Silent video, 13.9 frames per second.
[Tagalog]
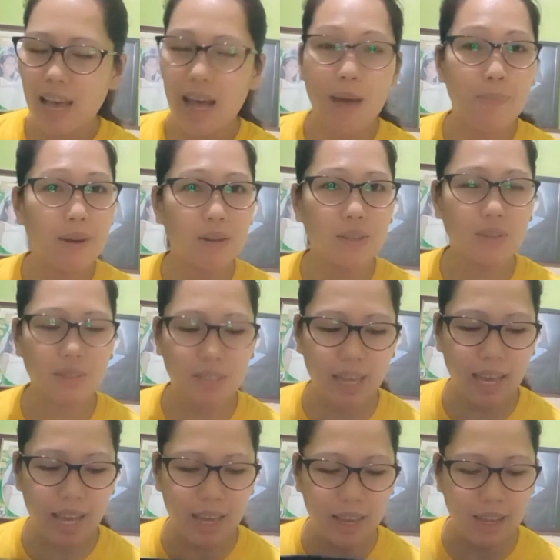Happy ako
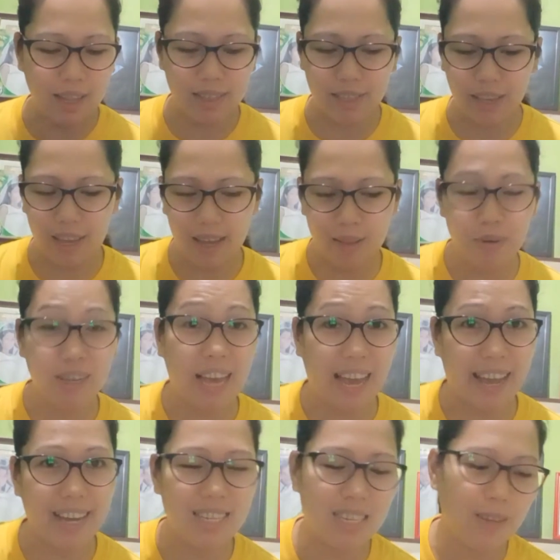today at ayan
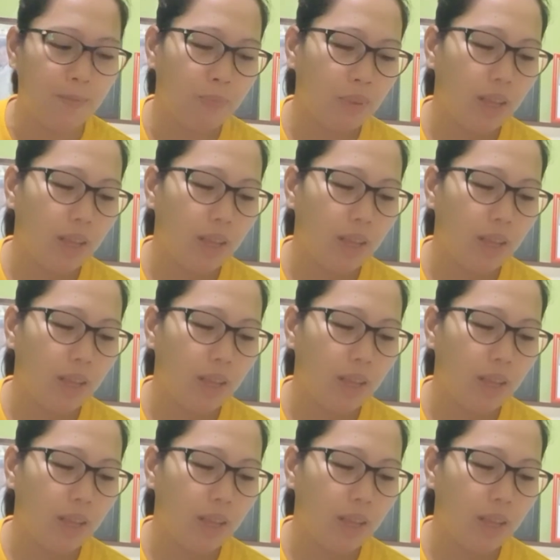guys.